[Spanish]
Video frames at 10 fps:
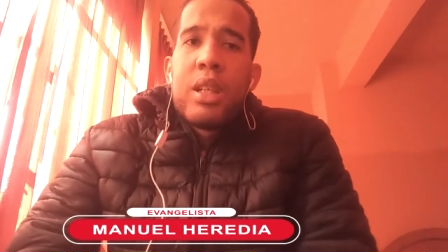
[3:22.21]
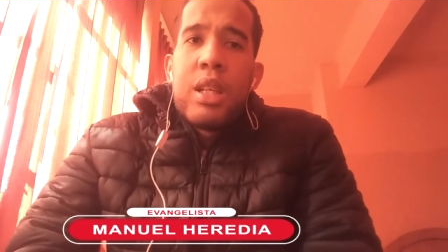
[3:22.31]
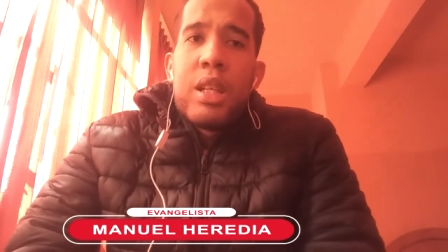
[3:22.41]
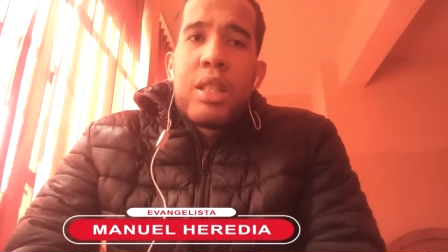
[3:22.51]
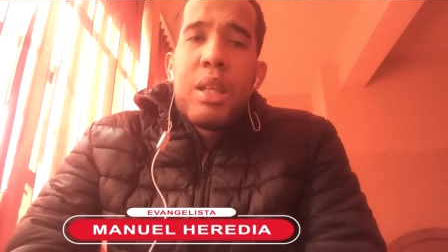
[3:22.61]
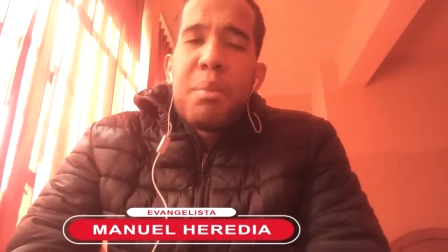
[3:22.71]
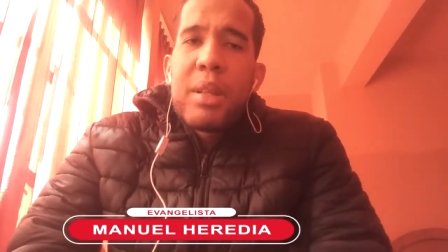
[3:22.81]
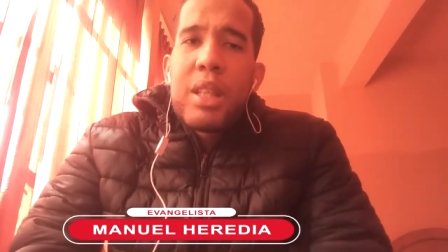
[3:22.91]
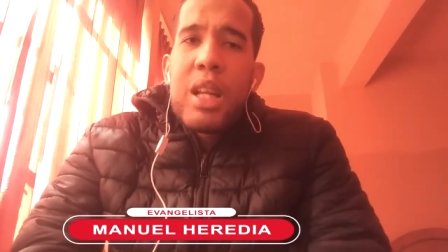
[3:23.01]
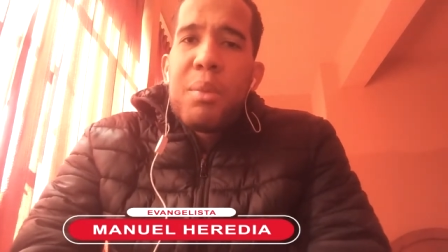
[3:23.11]
Siempre
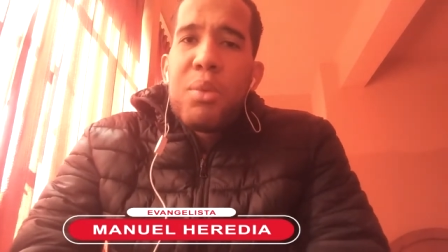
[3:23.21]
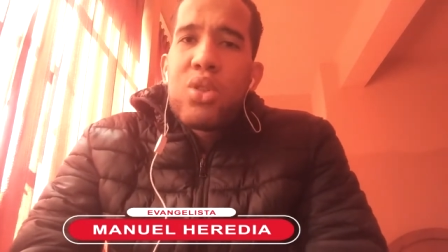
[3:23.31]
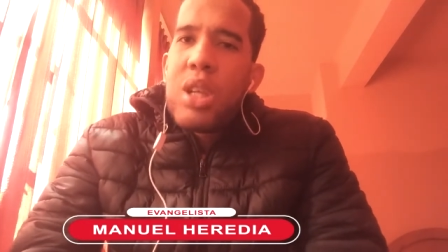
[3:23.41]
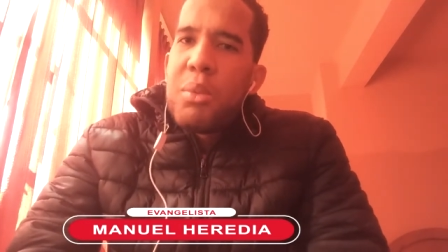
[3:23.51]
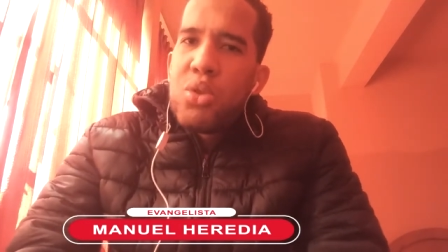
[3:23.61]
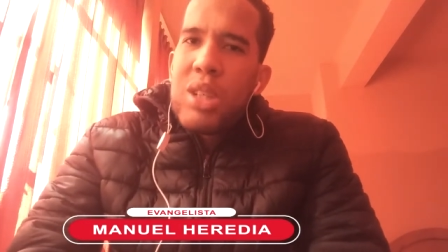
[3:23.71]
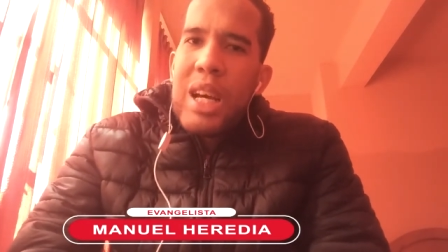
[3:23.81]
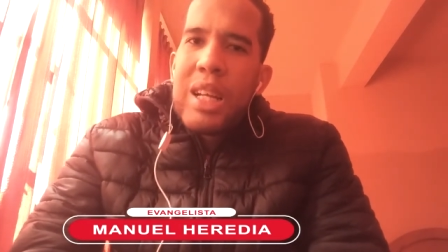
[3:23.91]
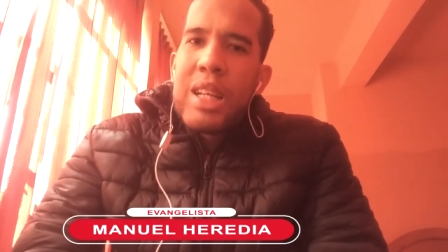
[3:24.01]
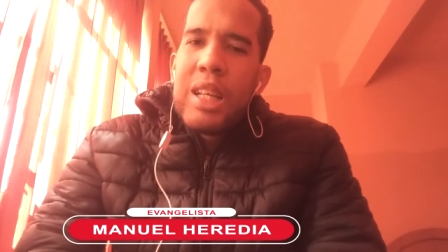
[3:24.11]
tenemos que
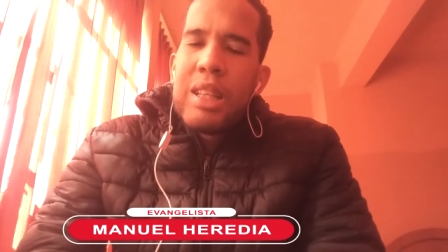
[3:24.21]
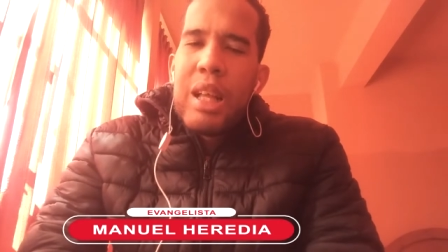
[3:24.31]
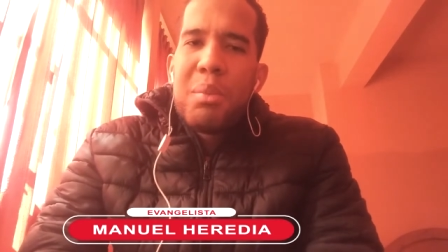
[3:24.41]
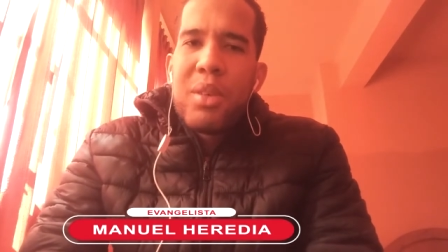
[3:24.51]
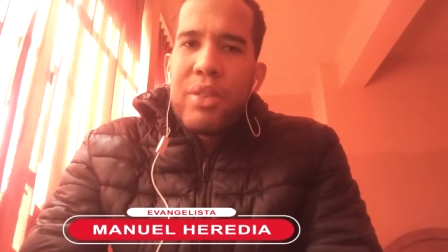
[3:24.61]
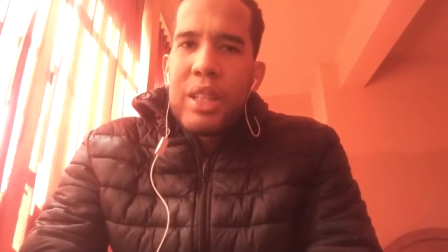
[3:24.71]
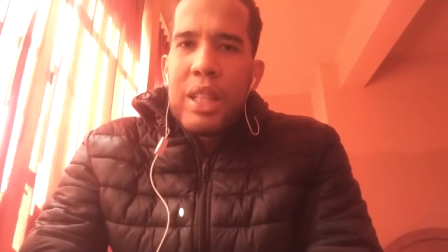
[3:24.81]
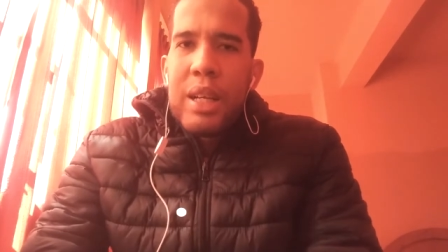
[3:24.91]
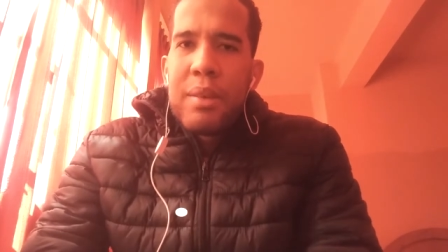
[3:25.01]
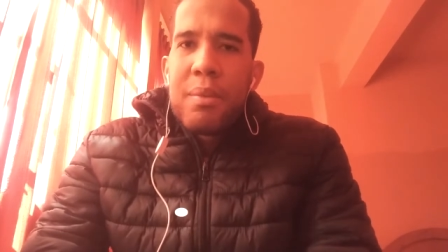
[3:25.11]
buscar que el tal
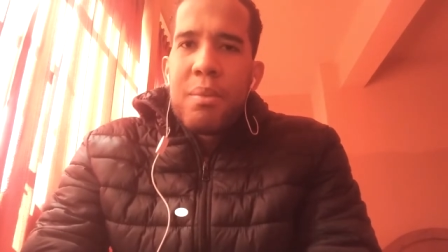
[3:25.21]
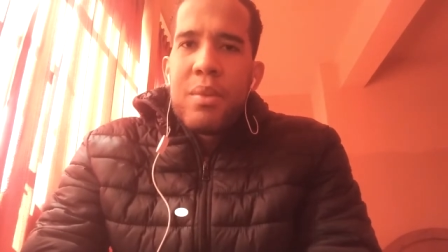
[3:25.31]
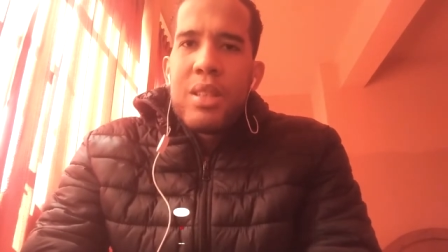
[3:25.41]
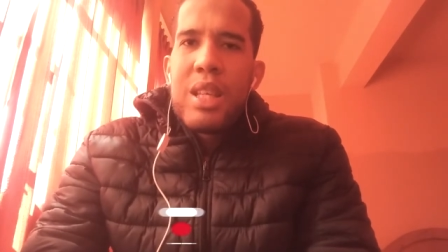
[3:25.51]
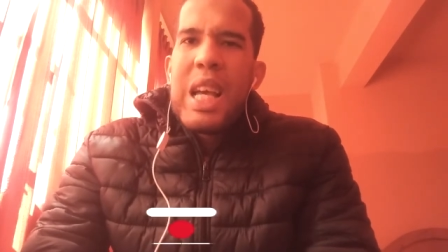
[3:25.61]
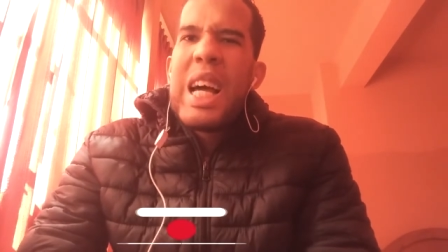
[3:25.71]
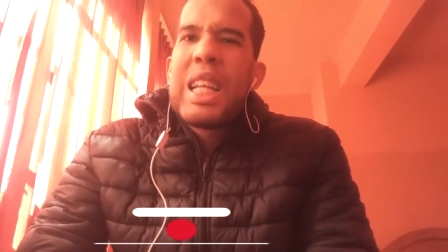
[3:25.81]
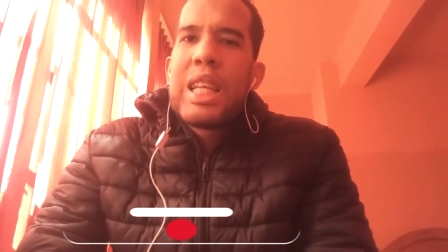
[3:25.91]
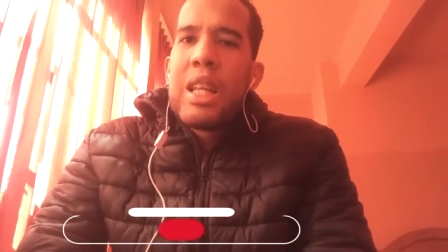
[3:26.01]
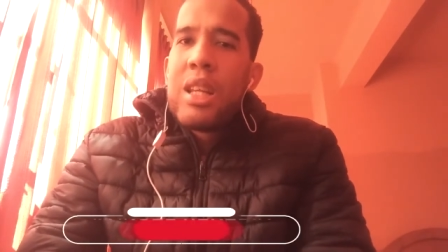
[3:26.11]
profeta sea
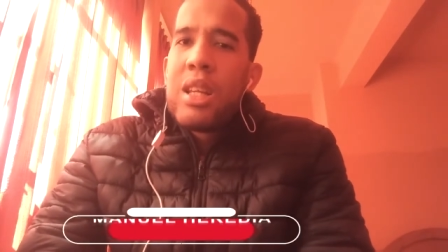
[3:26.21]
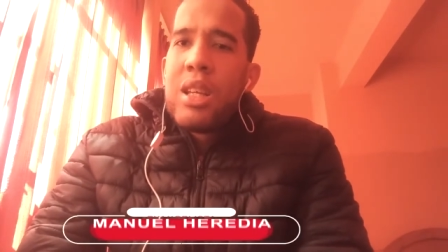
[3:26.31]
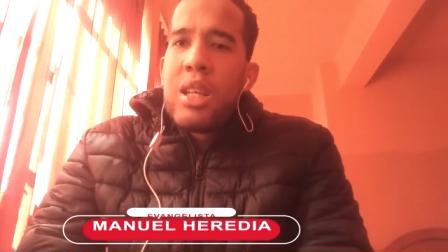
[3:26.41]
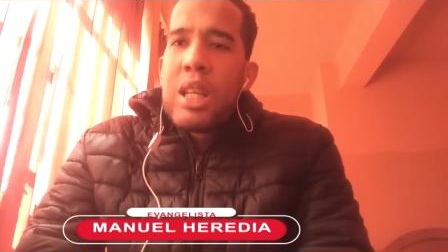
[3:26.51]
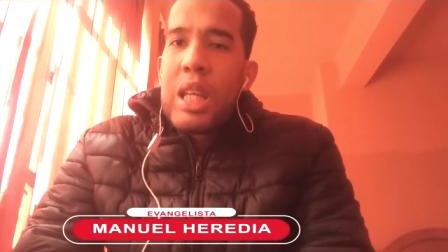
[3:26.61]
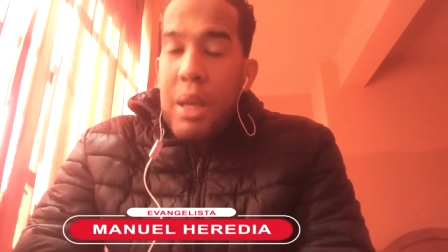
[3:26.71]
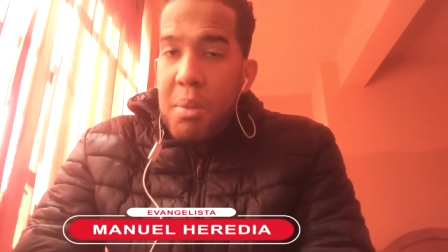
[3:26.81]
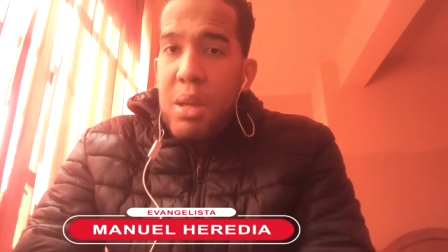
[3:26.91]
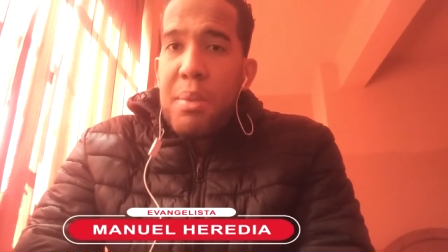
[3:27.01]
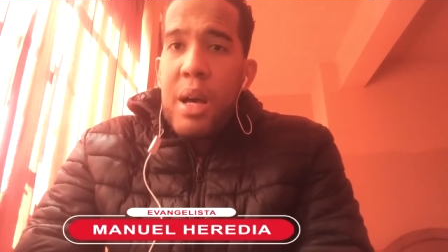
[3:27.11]
alguien que
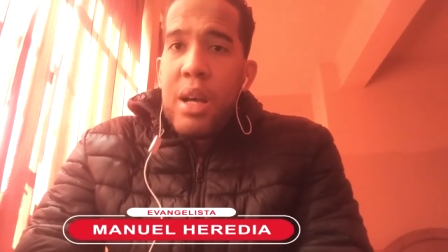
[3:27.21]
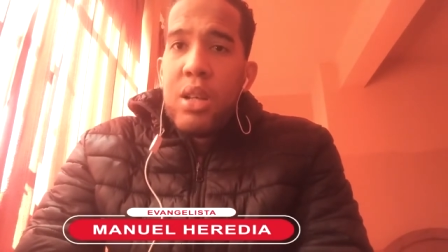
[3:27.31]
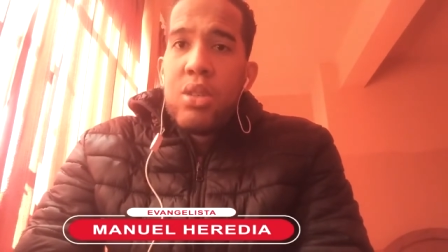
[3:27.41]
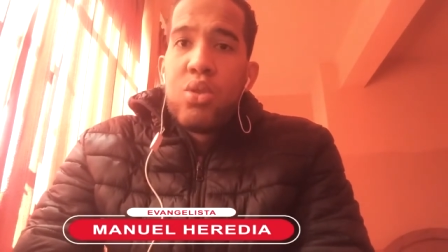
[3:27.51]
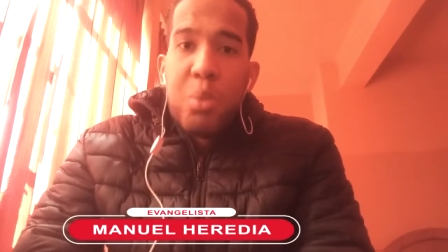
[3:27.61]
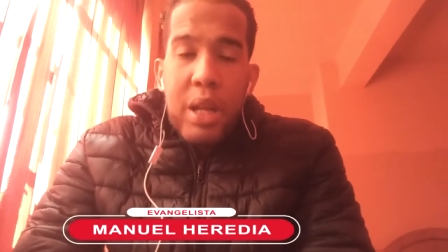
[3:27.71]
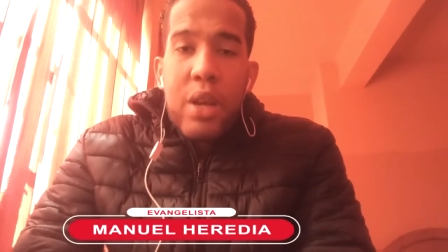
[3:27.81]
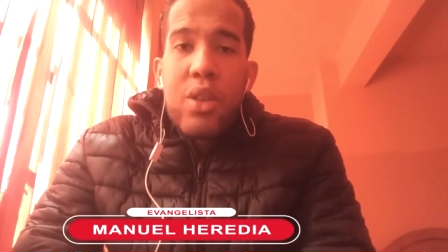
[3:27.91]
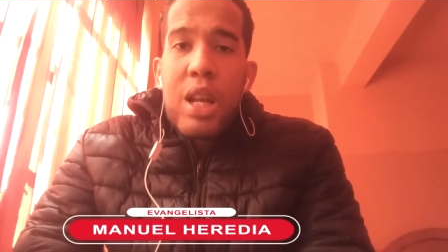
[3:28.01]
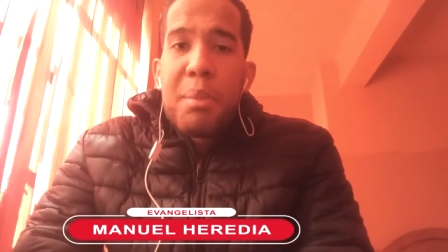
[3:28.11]
viva
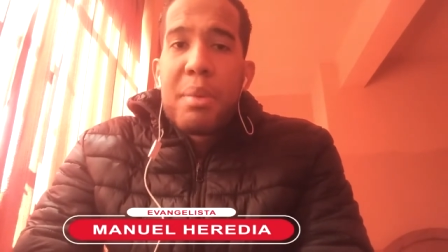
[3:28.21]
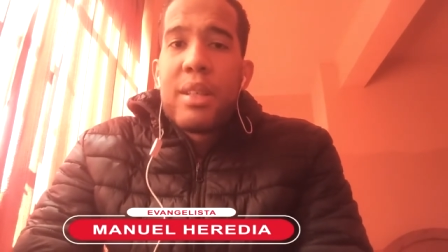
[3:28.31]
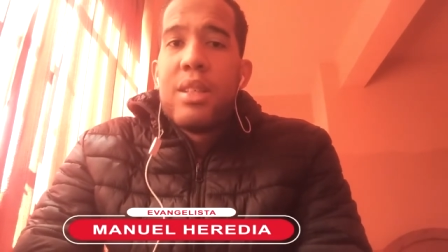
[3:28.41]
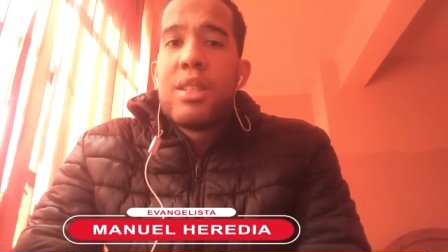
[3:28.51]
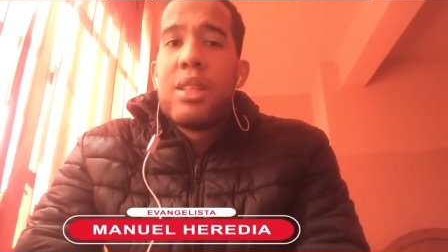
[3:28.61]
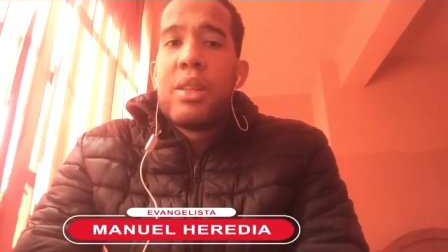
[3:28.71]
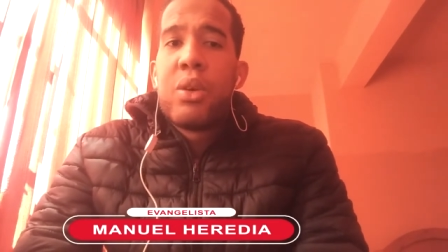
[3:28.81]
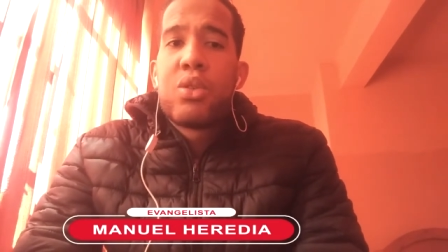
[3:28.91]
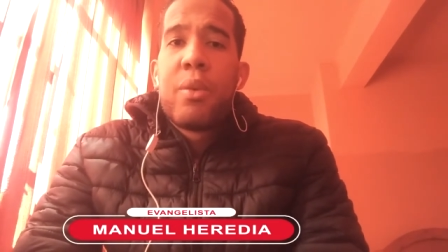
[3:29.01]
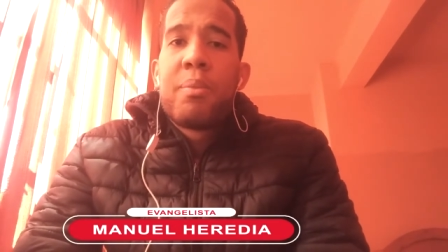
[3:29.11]
sumergido en la presencia de
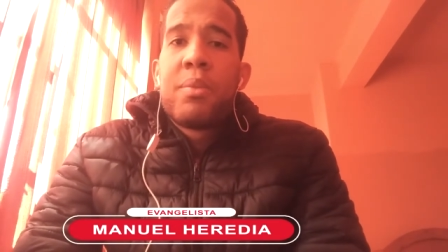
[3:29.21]
Dios.